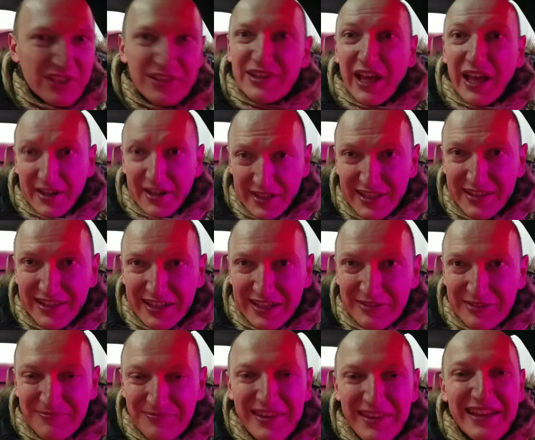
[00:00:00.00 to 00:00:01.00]
на
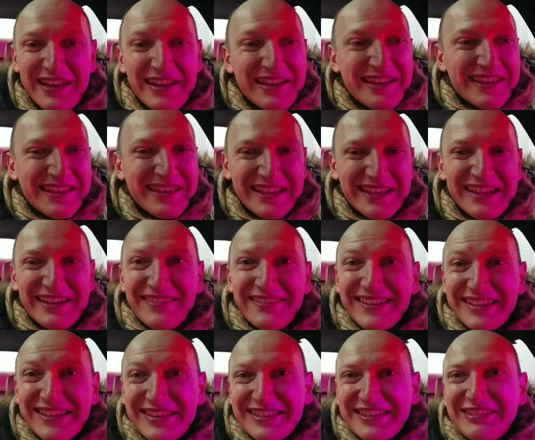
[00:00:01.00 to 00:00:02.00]
рынок и
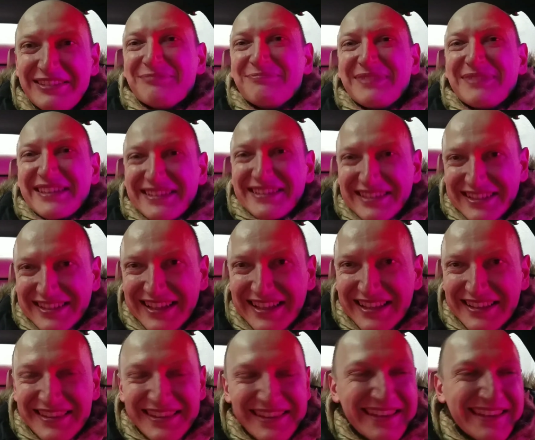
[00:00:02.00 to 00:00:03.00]
говорил с ними
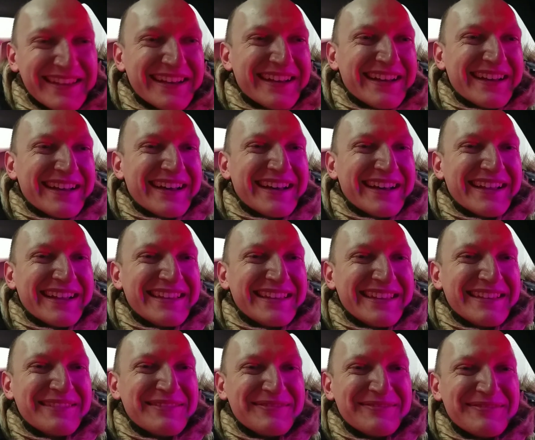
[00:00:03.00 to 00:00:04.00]
по-итальянски, а
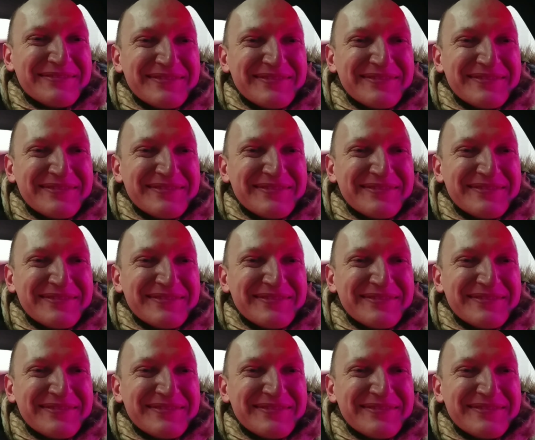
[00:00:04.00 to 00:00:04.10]
они